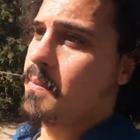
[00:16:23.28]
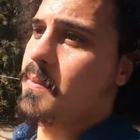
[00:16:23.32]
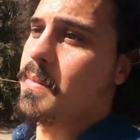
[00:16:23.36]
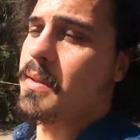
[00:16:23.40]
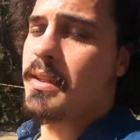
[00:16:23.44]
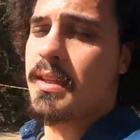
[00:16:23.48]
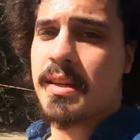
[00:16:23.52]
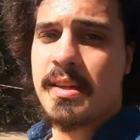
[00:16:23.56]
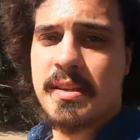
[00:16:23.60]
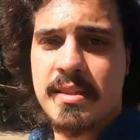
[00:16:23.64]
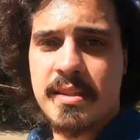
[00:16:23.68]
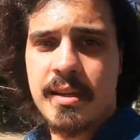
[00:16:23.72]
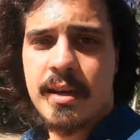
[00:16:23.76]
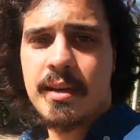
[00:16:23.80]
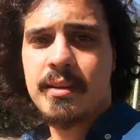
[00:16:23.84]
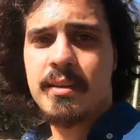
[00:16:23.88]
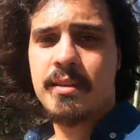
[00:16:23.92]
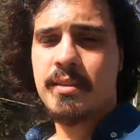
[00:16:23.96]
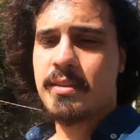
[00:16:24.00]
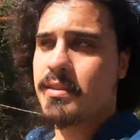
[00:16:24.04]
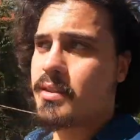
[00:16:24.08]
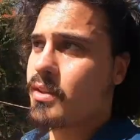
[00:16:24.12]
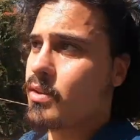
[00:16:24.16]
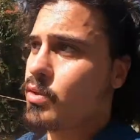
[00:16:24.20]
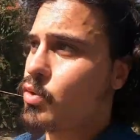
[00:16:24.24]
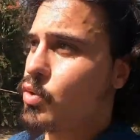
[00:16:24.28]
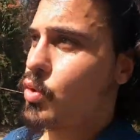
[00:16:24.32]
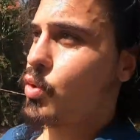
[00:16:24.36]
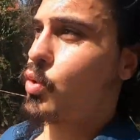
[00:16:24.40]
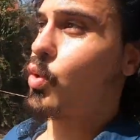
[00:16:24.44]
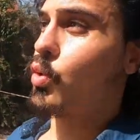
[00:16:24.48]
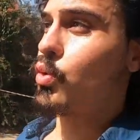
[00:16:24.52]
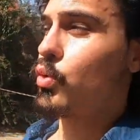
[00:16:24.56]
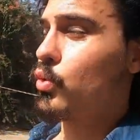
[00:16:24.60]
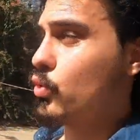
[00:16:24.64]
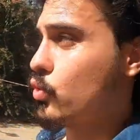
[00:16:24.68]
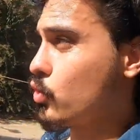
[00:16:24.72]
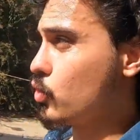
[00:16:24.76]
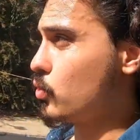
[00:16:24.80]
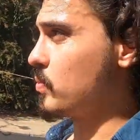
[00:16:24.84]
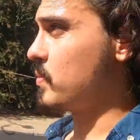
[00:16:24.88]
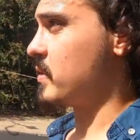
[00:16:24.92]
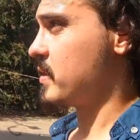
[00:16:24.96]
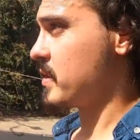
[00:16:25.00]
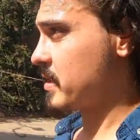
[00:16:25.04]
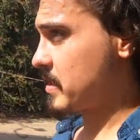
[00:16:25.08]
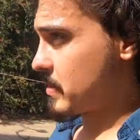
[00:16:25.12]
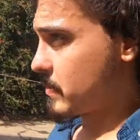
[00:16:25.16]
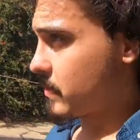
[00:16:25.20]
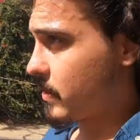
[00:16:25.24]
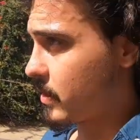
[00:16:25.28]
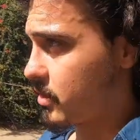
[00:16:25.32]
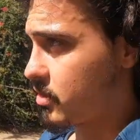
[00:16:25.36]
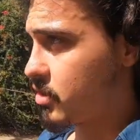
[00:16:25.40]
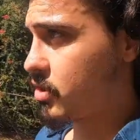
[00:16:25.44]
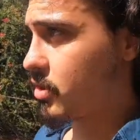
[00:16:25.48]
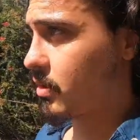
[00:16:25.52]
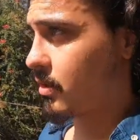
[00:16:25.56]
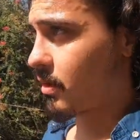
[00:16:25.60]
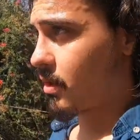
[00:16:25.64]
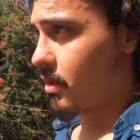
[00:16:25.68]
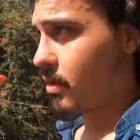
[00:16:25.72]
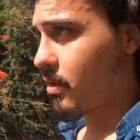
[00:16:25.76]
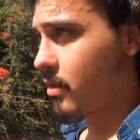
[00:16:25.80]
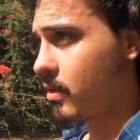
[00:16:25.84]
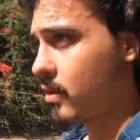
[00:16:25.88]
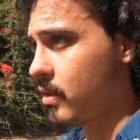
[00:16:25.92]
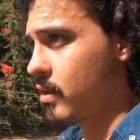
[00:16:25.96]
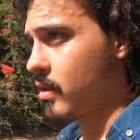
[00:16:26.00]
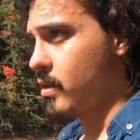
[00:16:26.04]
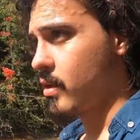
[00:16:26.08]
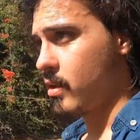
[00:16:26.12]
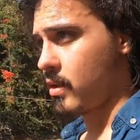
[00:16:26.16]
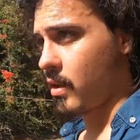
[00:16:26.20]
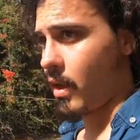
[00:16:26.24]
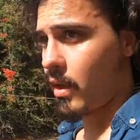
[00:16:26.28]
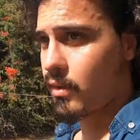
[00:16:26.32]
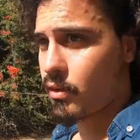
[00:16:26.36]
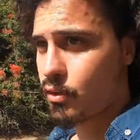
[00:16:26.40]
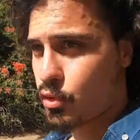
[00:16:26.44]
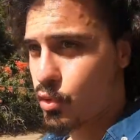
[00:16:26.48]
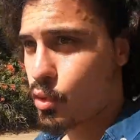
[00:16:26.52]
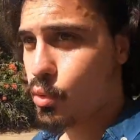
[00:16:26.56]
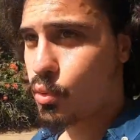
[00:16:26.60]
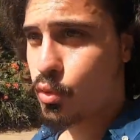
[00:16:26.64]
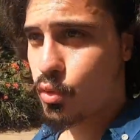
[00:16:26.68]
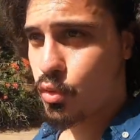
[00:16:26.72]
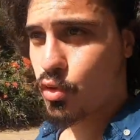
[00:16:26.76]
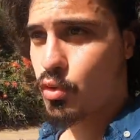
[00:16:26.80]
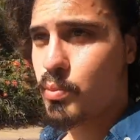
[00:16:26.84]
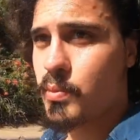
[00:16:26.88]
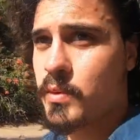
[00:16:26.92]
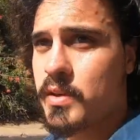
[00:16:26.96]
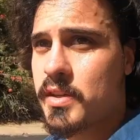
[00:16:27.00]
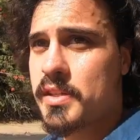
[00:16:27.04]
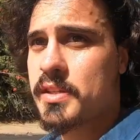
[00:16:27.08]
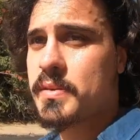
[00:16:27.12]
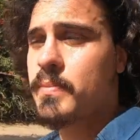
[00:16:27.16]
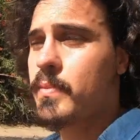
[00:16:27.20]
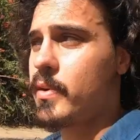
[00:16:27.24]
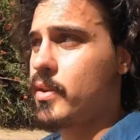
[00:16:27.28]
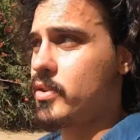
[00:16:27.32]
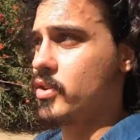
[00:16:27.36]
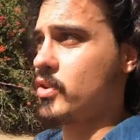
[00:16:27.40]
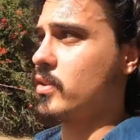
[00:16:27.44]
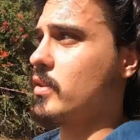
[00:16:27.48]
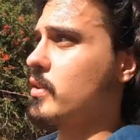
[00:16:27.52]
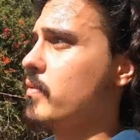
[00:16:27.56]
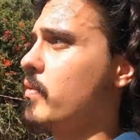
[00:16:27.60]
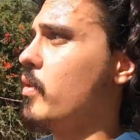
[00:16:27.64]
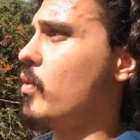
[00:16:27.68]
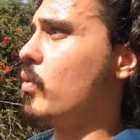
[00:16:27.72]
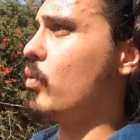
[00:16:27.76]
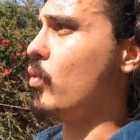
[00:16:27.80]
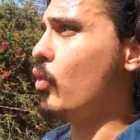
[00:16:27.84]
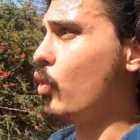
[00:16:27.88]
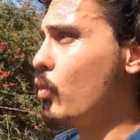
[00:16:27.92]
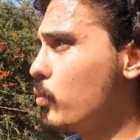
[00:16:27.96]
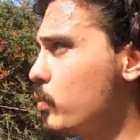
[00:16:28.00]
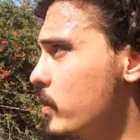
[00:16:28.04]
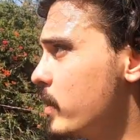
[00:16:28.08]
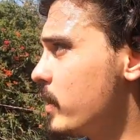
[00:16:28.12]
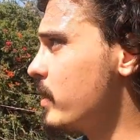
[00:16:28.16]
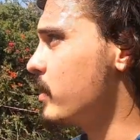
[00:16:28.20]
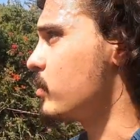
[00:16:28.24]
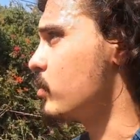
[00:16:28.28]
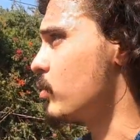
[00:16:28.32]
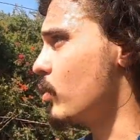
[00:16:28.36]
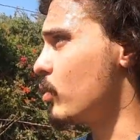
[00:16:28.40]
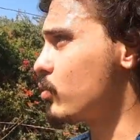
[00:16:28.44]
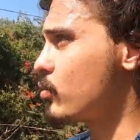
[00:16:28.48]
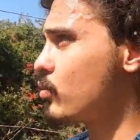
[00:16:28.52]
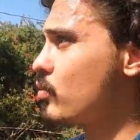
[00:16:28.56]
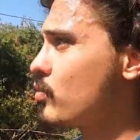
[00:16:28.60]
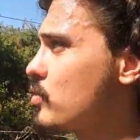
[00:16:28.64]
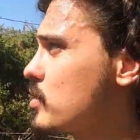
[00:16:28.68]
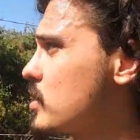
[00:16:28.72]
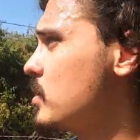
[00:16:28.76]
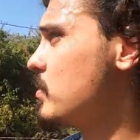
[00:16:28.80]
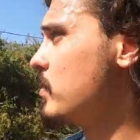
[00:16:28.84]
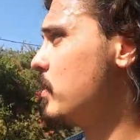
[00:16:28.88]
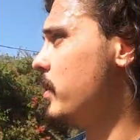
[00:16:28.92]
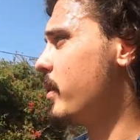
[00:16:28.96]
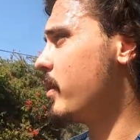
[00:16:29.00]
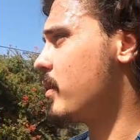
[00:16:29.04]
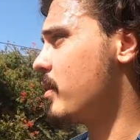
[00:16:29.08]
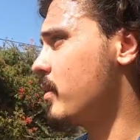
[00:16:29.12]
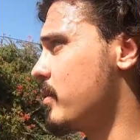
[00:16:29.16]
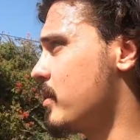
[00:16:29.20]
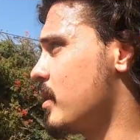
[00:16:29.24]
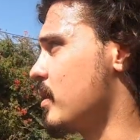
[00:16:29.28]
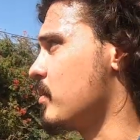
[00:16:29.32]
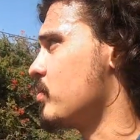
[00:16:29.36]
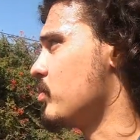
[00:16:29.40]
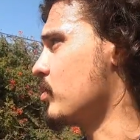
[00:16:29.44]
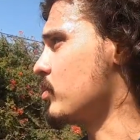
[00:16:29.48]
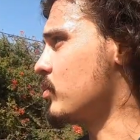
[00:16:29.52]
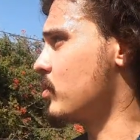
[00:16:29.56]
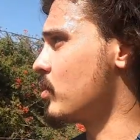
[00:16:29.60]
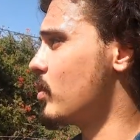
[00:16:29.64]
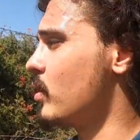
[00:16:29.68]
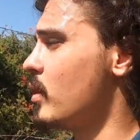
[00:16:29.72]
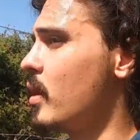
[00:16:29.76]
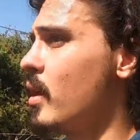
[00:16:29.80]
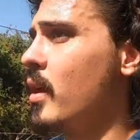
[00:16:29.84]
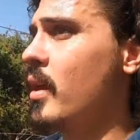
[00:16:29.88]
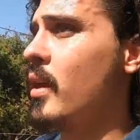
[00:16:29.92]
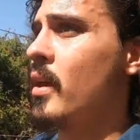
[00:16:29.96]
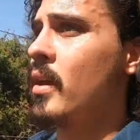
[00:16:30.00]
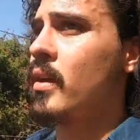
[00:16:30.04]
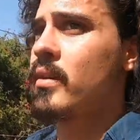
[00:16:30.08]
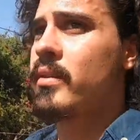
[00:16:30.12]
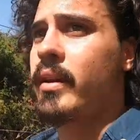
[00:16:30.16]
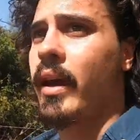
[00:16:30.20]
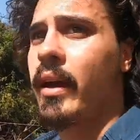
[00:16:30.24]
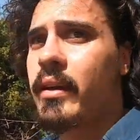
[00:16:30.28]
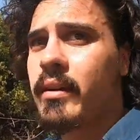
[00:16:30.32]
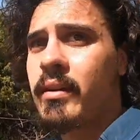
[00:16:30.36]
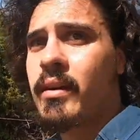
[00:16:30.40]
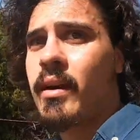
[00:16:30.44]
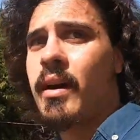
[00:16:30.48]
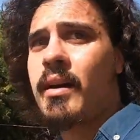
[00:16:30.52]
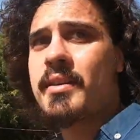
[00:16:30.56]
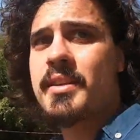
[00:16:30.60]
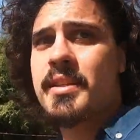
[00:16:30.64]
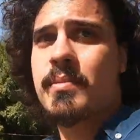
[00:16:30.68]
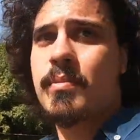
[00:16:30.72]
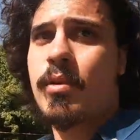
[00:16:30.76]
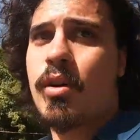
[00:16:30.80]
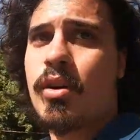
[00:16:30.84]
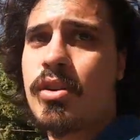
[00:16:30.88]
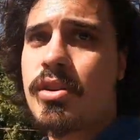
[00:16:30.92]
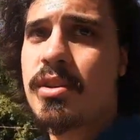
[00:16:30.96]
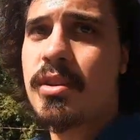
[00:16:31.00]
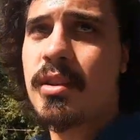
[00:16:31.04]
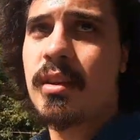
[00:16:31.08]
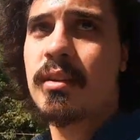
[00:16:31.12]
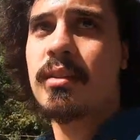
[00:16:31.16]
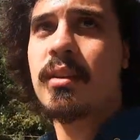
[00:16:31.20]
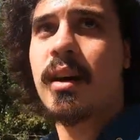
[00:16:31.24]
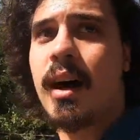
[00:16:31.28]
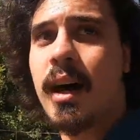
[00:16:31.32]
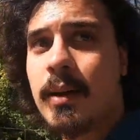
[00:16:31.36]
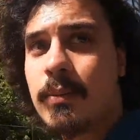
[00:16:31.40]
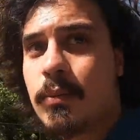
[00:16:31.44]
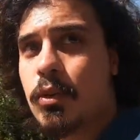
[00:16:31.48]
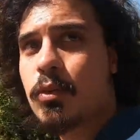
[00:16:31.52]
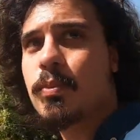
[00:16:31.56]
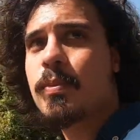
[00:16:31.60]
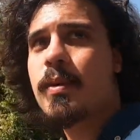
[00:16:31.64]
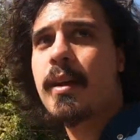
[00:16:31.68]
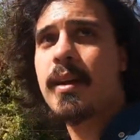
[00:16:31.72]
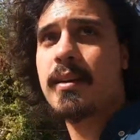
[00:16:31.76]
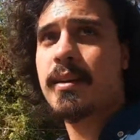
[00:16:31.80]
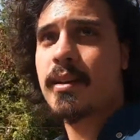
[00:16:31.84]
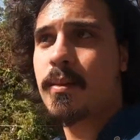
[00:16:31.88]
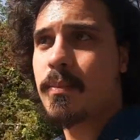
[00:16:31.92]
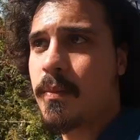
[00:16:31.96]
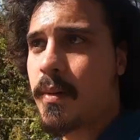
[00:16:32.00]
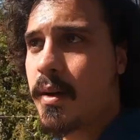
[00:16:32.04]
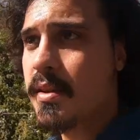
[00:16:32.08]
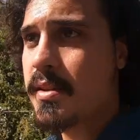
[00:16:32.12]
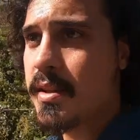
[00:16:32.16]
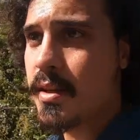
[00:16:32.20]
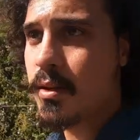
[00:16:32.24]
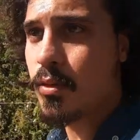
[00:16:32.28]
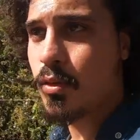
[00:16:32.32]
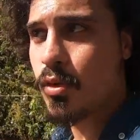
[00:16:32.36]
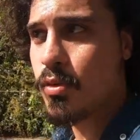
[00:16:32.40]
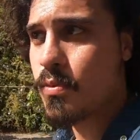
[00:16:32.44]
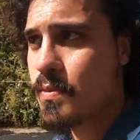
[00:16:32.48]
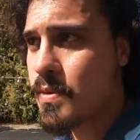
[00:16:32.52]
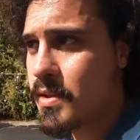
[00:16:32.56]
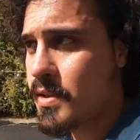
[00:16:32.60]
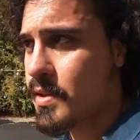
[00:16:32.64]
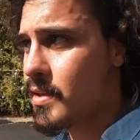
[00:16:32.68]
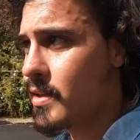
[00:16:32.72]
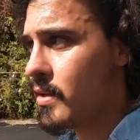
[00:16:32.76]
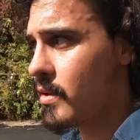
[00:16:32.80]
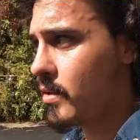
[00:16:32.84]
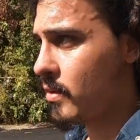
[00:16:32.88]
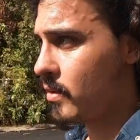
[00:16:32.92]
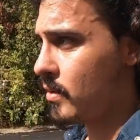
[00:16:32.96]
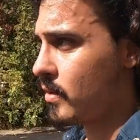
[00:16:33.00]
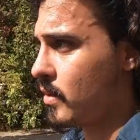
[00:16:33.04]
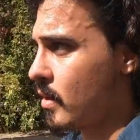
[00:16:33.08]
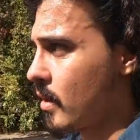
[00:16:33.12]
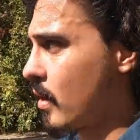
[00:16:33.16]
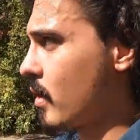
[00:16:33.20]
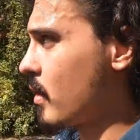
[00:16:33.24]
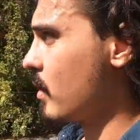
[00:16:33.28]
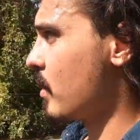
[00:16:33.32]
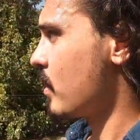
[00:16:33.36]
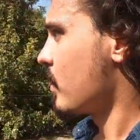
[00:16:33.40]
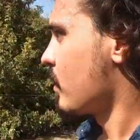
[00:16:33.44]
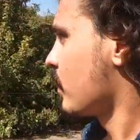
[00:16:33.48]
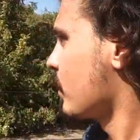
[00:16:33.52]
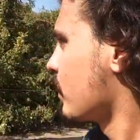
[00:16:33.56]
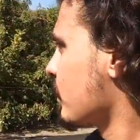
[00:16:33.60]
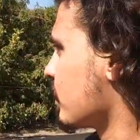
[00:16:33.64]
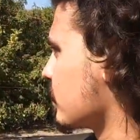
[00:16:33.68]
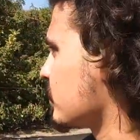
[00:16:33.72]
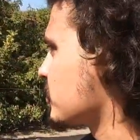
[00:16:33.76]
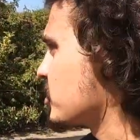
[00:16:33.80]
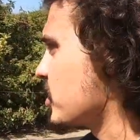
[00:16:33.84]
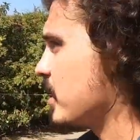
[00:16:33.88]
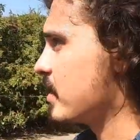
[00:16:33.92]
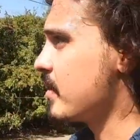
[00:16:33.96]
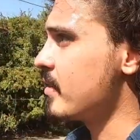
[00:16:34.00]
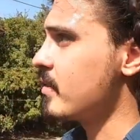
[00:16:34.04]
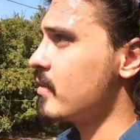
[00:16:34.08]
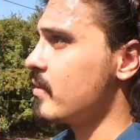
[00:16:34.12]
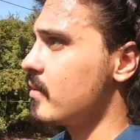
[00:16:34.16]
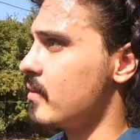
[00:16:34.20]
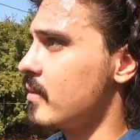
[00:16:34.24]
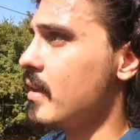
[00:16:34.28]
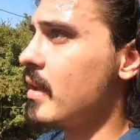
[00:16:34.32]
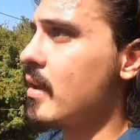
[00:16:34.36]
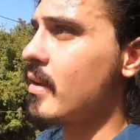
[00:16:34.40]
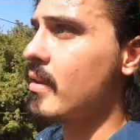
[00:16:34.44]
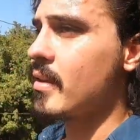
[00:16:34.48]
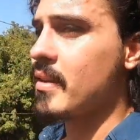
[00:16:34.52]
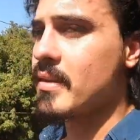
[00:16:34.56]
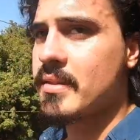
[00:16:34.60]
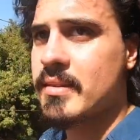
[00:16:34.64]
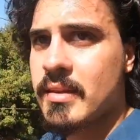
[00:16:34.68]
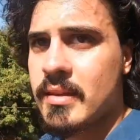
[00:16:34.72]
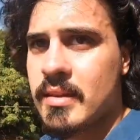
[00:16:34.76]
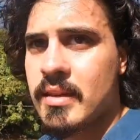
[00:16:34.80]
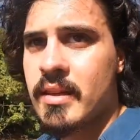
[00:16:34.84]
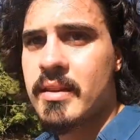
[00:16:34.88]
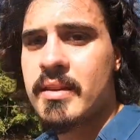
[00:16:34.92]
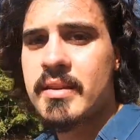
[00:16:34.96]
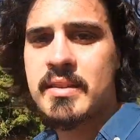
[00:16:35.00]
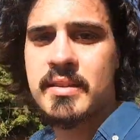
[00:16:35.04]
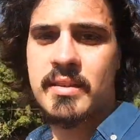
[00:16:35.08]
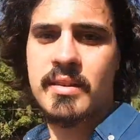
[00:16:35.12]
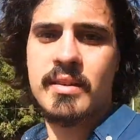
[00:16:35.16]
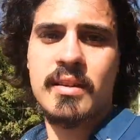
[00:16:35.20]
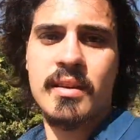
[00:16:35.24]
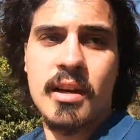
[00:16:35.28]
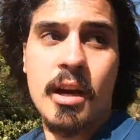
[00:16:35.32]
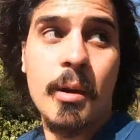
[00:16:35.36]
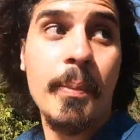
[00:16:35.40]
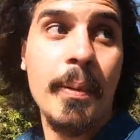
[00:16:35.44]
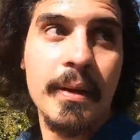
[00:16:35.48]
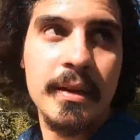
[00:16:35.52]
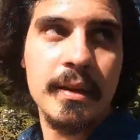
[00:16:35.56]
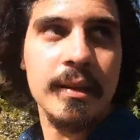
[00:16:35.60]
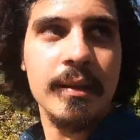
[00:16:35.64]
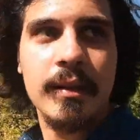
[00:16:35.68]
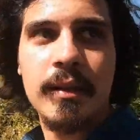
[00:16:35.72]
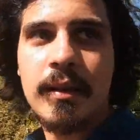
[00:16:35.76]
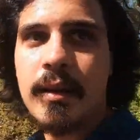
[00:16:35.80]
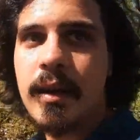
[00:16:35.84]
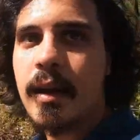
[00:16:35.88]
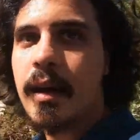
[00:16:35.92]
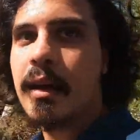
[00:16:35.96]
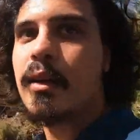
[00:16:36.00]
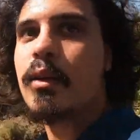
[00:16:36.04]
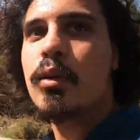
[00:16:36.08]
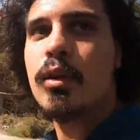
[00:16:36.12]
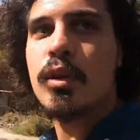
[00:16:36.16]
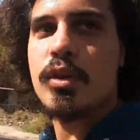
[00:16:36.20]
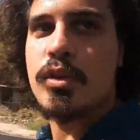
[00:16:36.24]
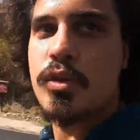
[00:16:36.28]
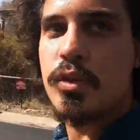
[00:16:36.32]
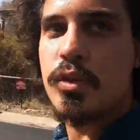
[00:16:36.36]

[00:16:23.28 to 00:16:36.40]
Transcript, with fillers: bir de sadece çok küçük bir kısmı açıldı. Yani çok küçük bir kısmı açıldı ve o bile gördüğünüz gibi ne kadar büyük. Yani Gazi Mağusa'dan daha büyük bir yerden bahsediyorum size. Şehrin neredeyse yarısı kapatıldı yani öyle